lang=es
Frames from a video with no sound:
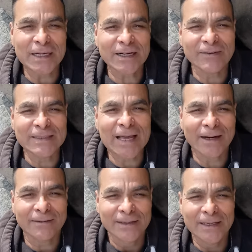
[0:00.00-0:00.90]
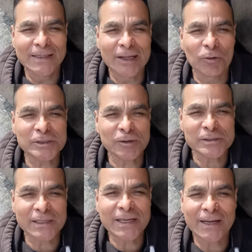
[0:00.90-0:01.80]
está a reventar. Y en la noche no
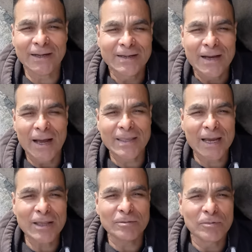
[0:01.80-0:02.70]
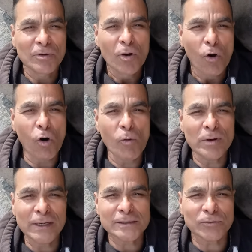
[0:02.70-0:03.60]
se diga, aquí hay
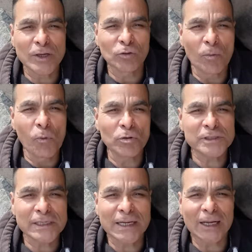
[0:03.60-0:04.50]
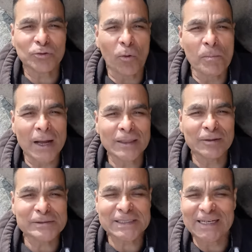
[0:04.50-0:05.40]
jóvenes oyendo música,
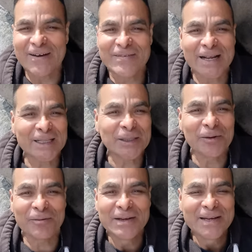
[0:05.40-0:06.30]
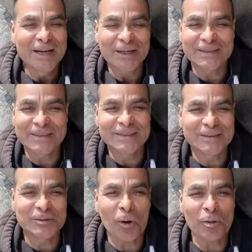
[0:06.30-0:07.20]
tomando, celebrando, eh,
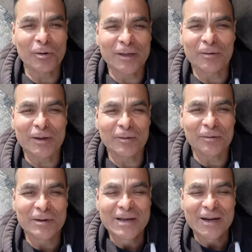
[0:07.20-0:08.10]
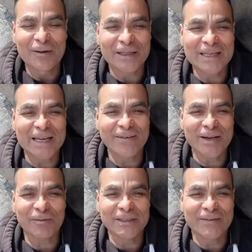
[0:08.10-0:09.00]
todo lo que, tiene que
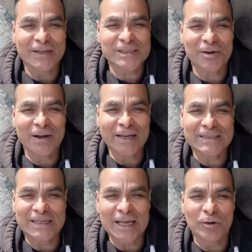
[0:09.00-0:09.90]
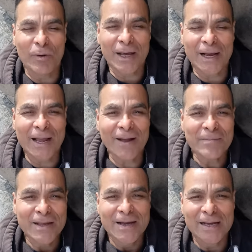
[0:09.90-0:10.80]
ver con diversión se da lugar acá,
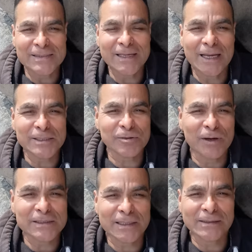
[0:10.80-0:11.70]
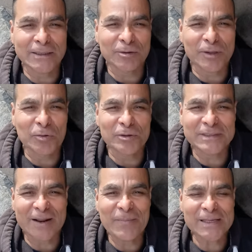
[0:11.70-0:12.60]
así que eso va a ser dentro de unos
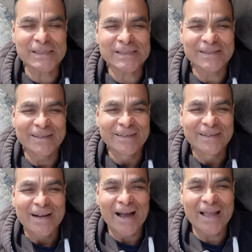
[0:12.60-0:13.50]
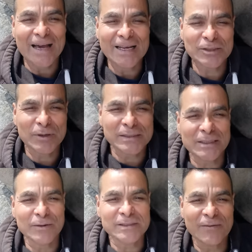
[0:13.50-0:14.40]
tres meses. Acá les estoy
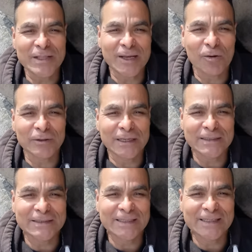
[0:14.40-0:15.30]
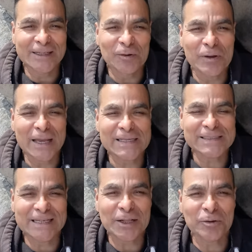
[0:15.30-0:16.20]
haciendo este video de, de lo que es
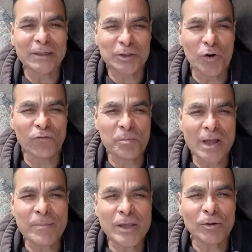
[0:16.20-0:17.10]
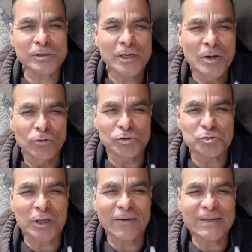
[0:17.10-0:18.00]
el Arco del Triunfo, mis amigos.
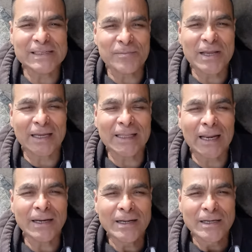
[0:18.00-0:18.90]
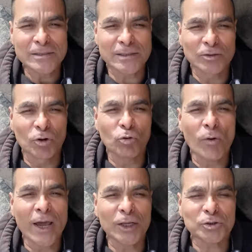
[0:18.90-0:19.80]
Suscríbanse a mi canal si no
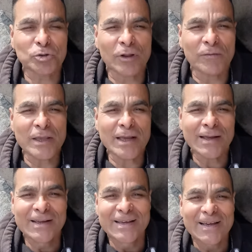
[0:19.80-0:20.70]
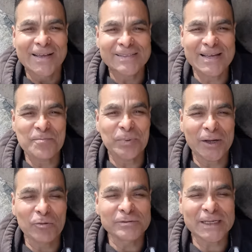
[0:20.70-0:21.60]
lo han hecho todavía.
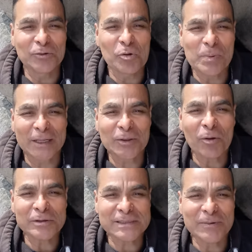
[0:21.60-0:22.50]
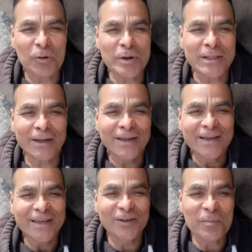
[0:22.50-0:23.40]
Siempre un saludo para todos, se me cuidan
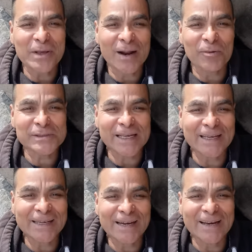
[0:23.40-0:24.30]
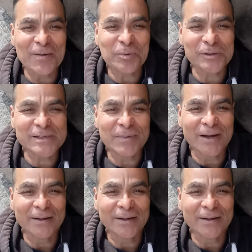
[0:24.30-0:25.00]
y nos miramos en la próxima.